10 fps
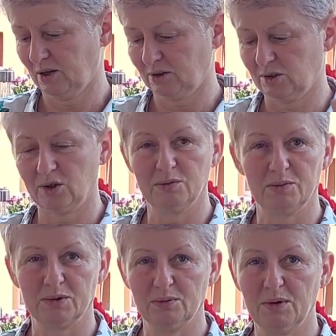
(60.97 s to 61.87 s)
jak się Tobie
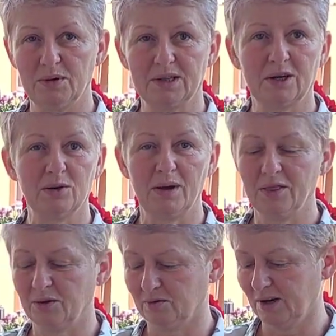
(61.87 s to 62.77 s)
podobała ta
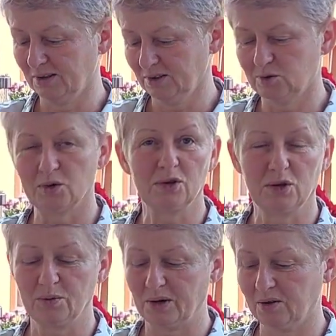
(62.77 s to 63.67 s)
kobaltowa,
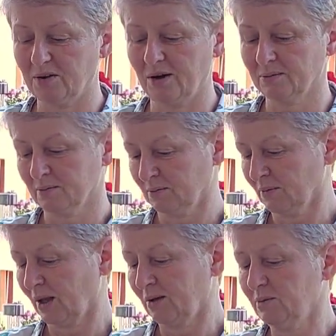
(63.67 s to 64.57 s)
złoto-kobaltowa.
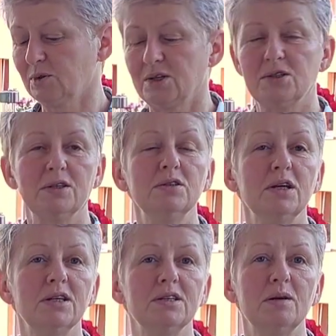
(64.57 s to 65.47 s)
Słuchajcie, no
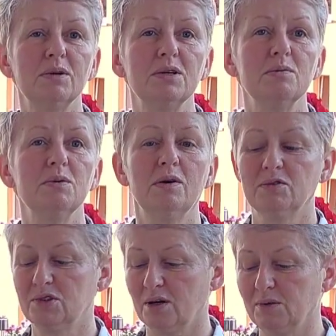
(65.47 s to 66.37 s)
takiej samej nie byłam,
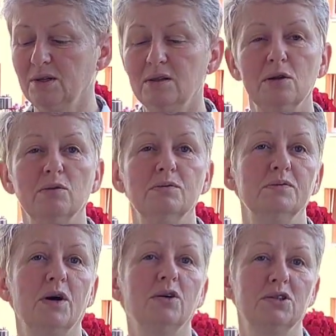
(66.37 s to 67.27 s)
wziąłam inną,
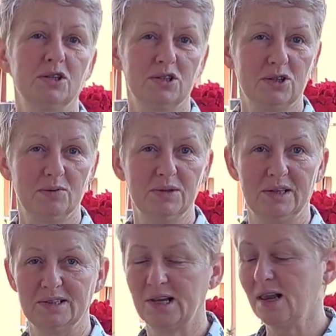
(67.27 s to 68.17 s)
chociaż żeby
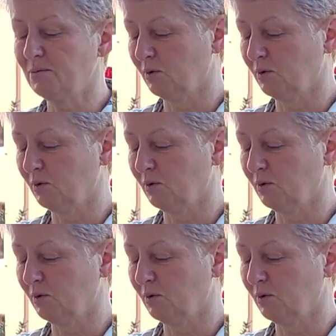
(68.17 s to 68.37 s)
ten sklep